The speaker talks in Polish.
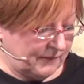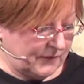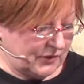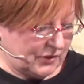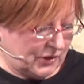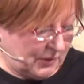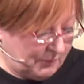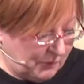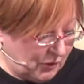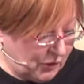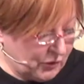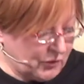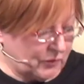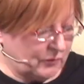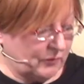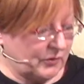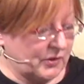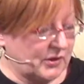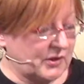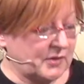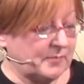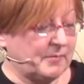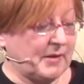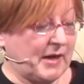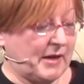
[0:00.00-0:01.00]
Rzemiosło
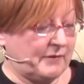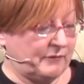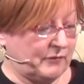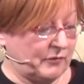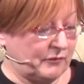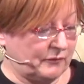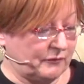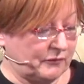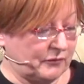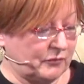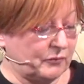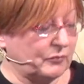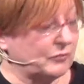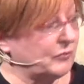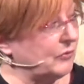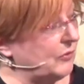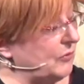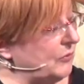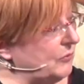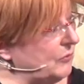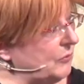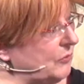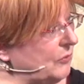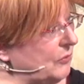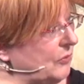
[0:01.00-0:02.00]
jest sprawą
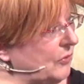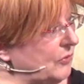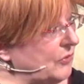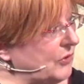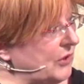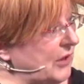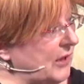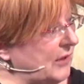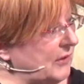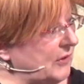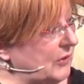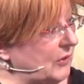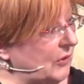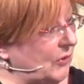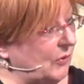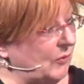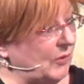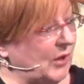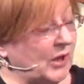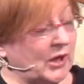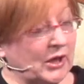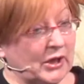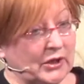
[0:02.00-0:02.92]
wtórną, drugorzędną.